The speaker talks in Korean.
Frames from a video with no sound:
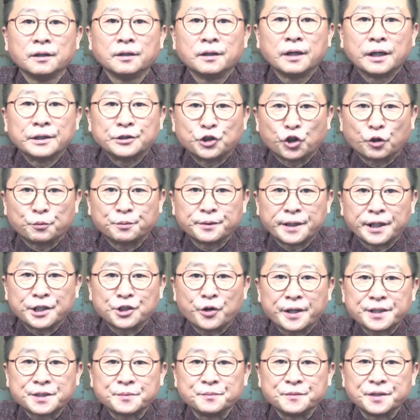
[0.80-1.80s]
여러분
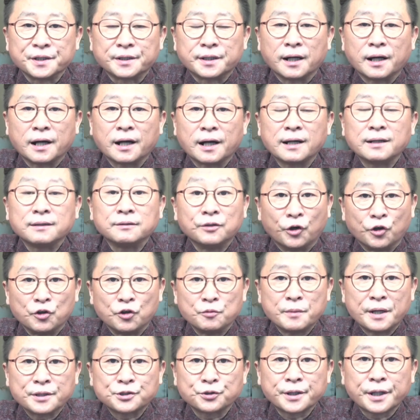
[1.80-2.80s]
안녕하십니까?
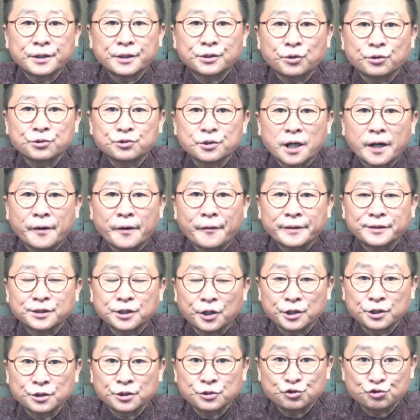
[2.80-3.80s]
얼마 전에 터져
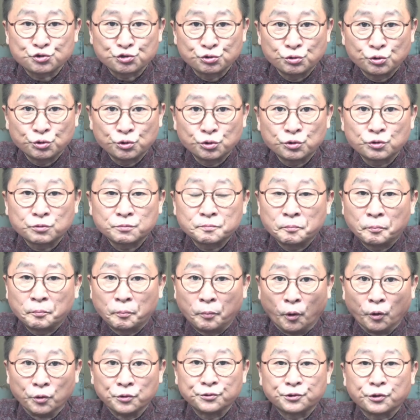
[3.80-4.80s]
나왔던 중국
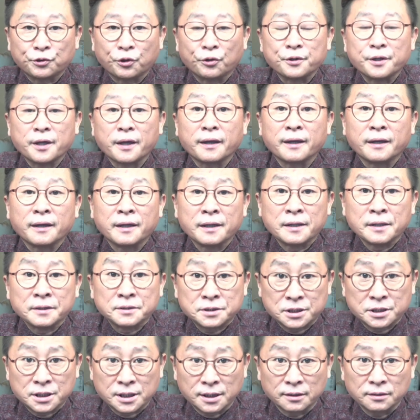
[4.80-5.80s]
본토의
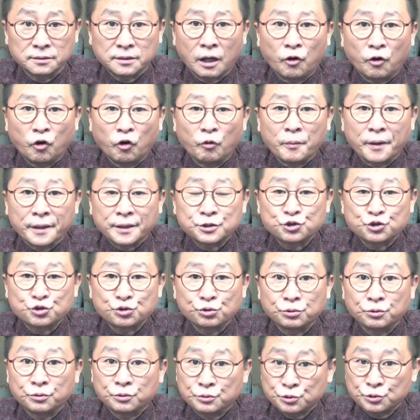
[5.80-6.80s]
칭다오
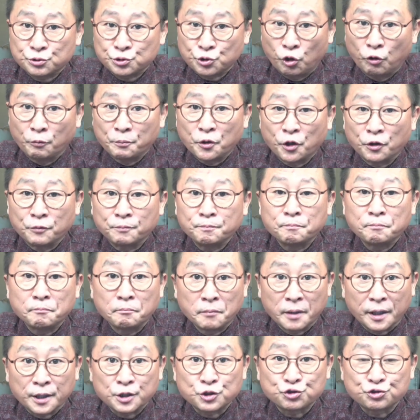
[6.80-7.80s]
맥주, 소변
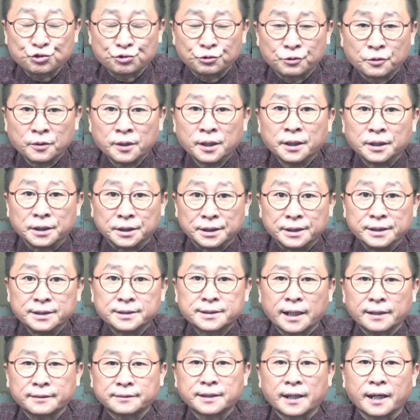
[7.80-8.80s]
맥주 이
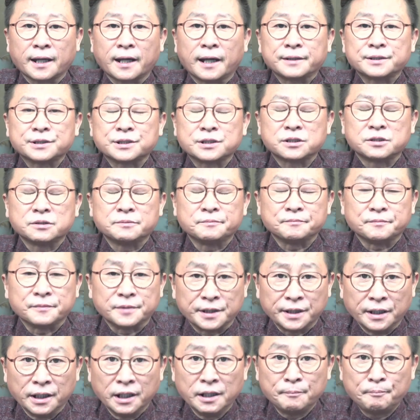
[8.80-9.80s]
사태가 지금
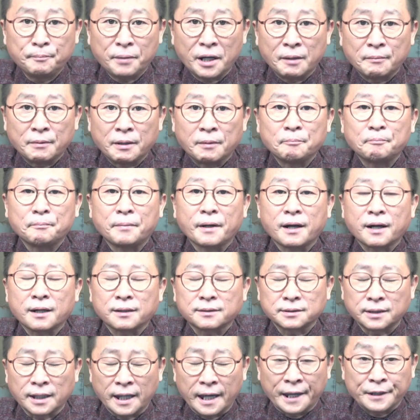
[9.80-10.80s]
일파만파
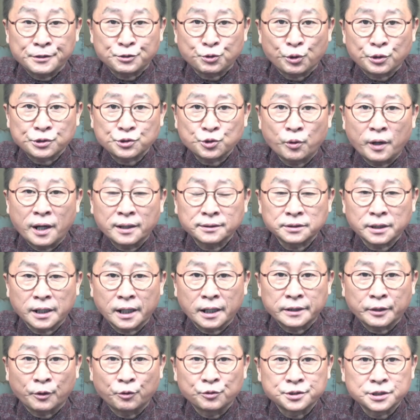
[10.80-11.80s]
계속해서 확대가
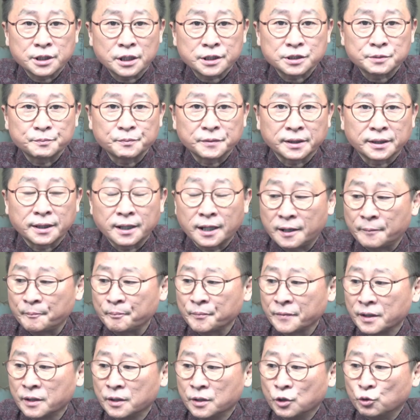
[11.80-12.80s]
되고 있지 않습니까?
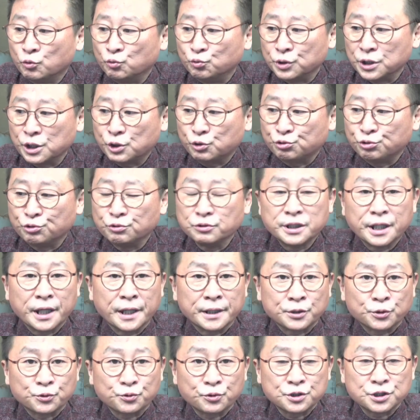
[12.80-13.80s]
우리
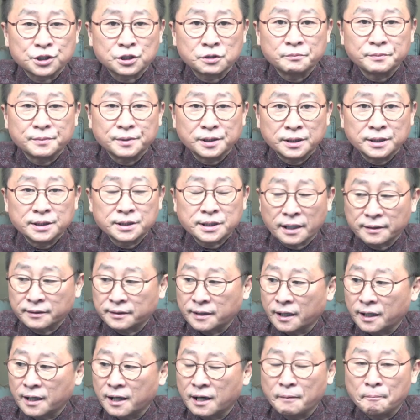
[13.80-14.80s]
국내에서도 지금 이
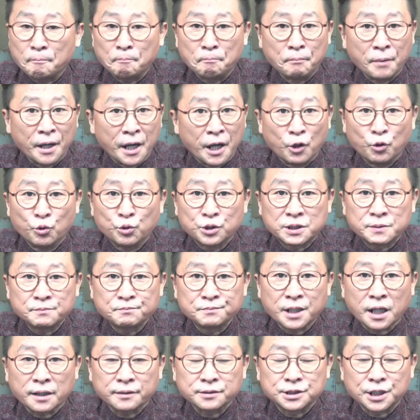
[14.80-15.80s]
사태가 매우
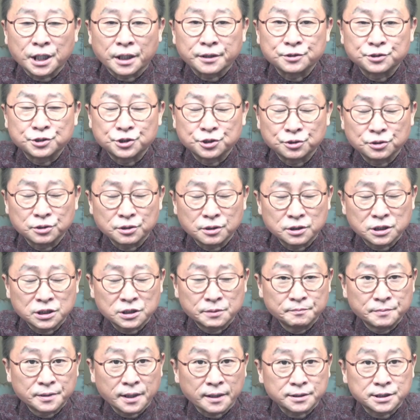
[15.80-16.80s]
심상치, 않,
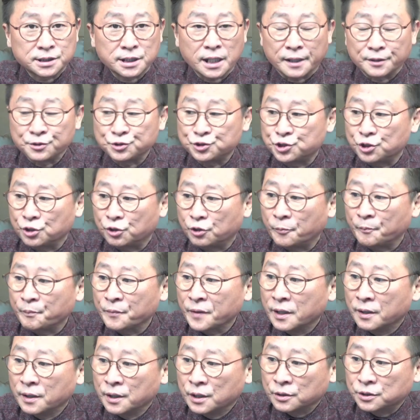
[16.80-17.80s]
심상치 않죠.
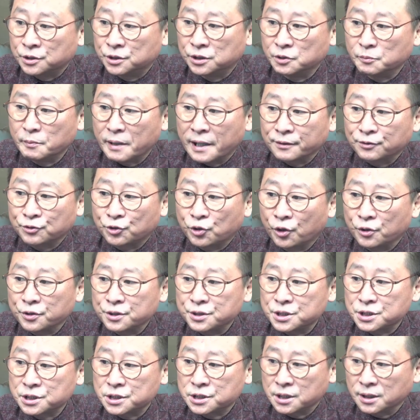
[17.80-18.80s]
그
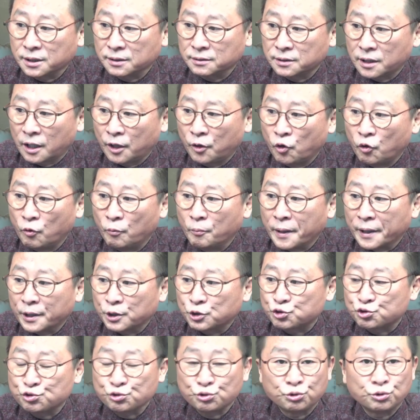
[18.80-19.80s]
많던 칭다오
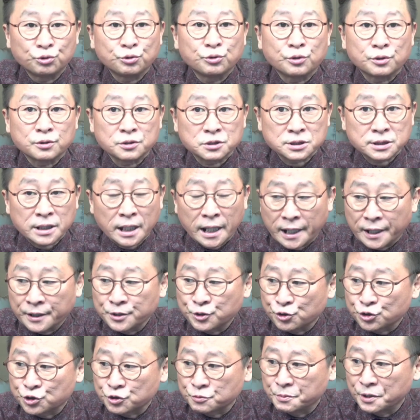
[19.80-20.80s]
맥주
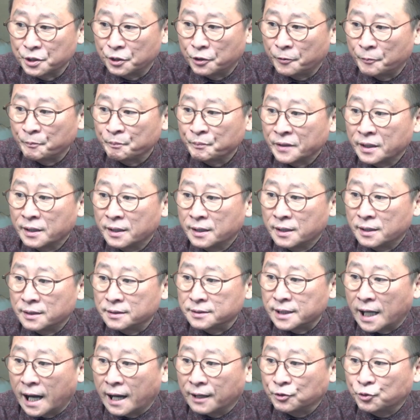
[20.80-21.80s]
사라졌으며
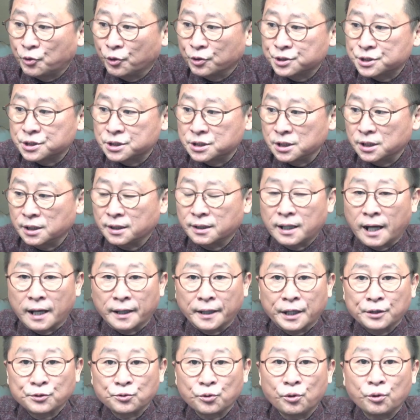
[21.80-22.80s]
양꼬치
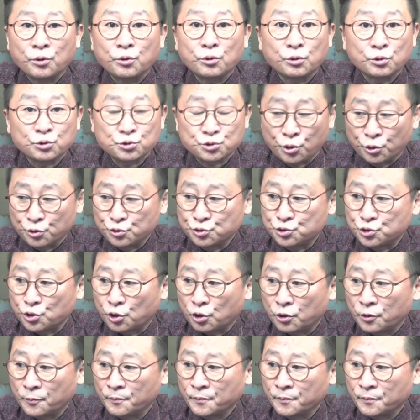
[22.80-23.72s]
가게도 손절,